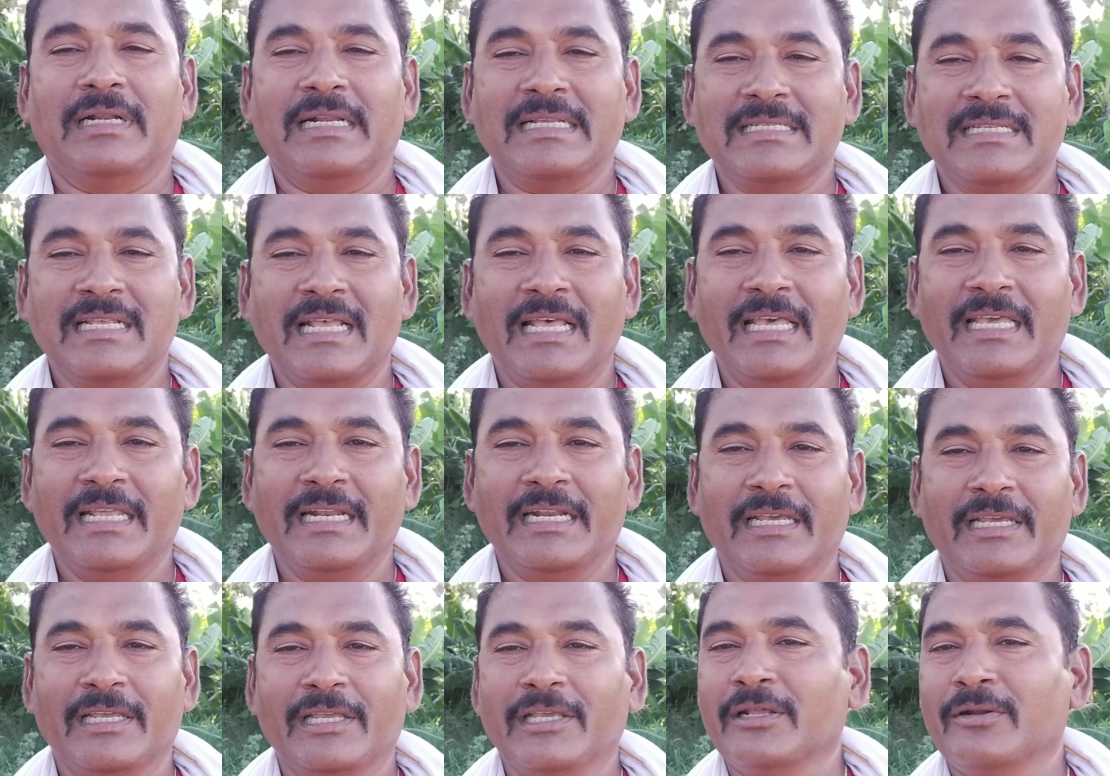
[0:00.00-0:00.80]

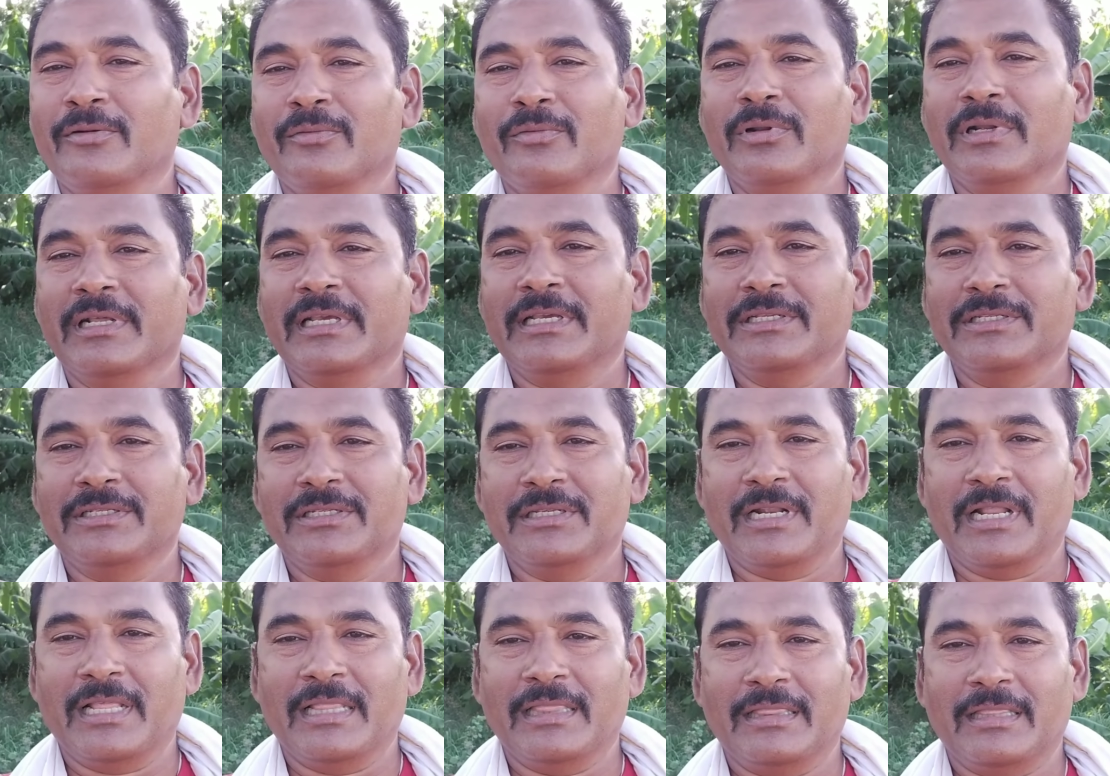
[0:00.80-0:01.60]
రసాయనిక ఎరువులకి
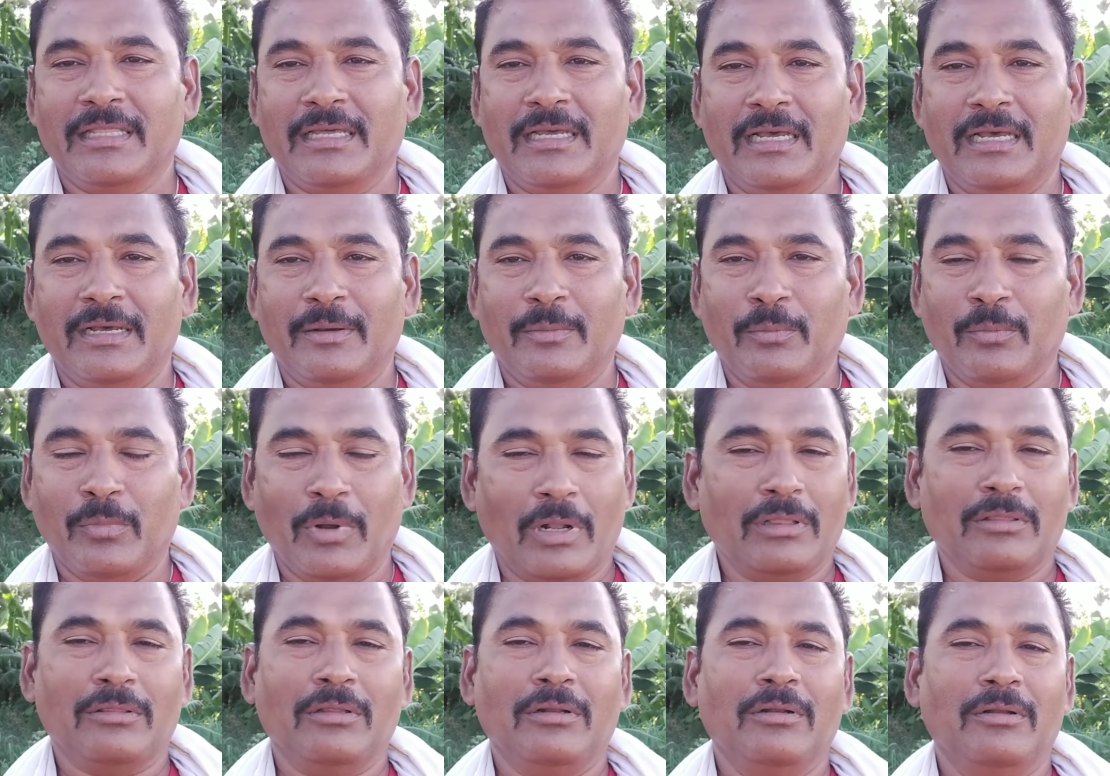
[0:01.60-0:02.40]
ఇచ్చినంత
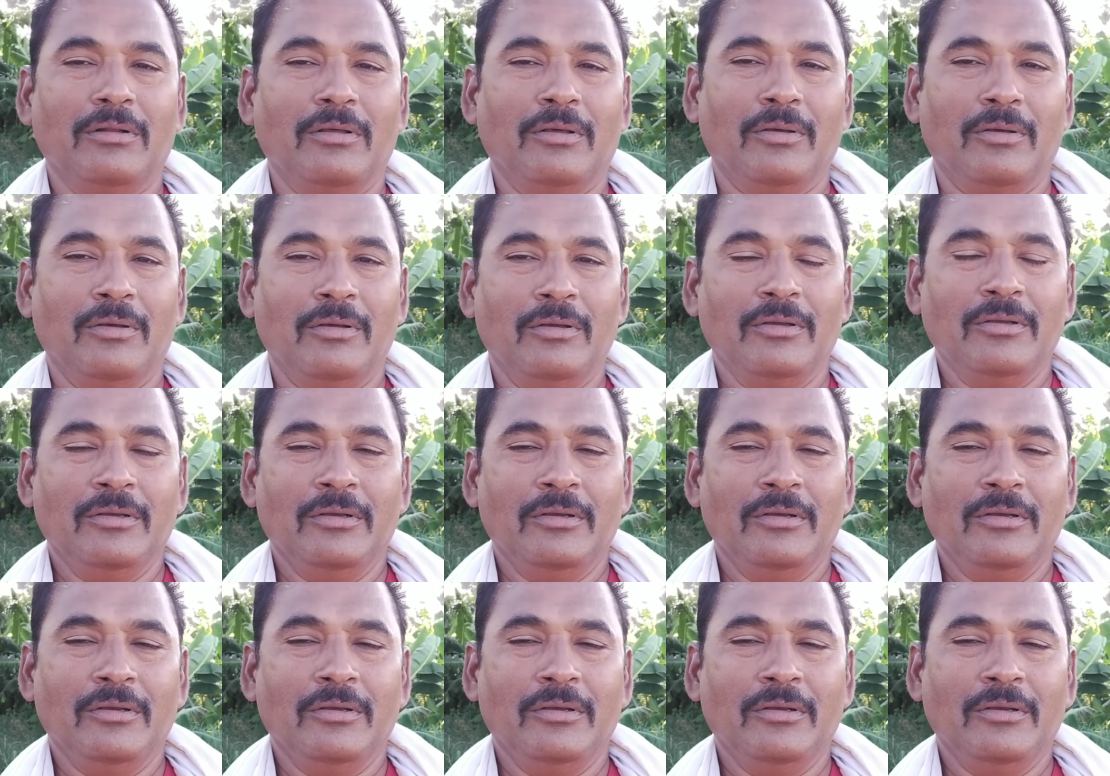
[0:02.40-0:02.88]
మొత్తంలో